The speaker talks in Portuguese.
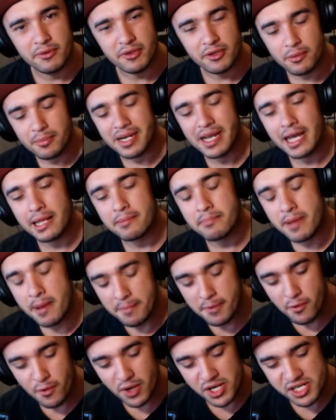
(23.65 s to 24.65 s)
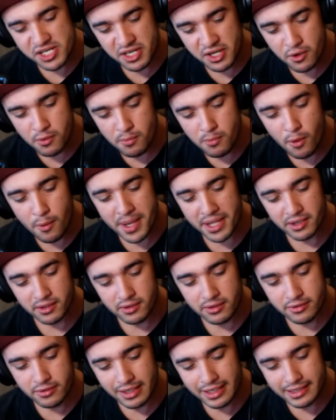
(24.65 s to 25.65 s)
Muito obrigado mesmo, porque eu acho que nenhum momento
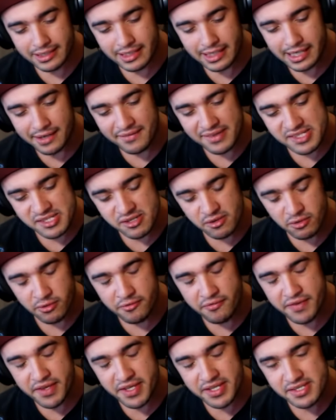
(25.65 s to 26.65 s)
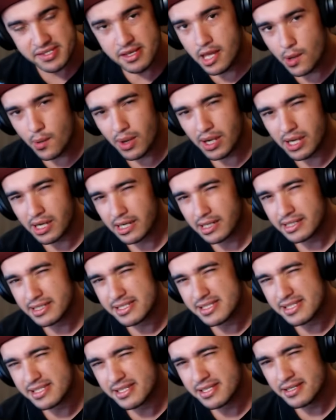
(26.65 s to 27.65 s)
da, da gravação que eu fiz eu
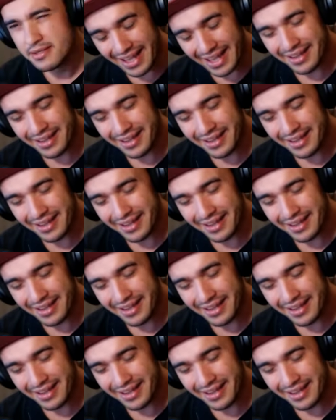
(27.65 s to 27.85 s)
agradeci.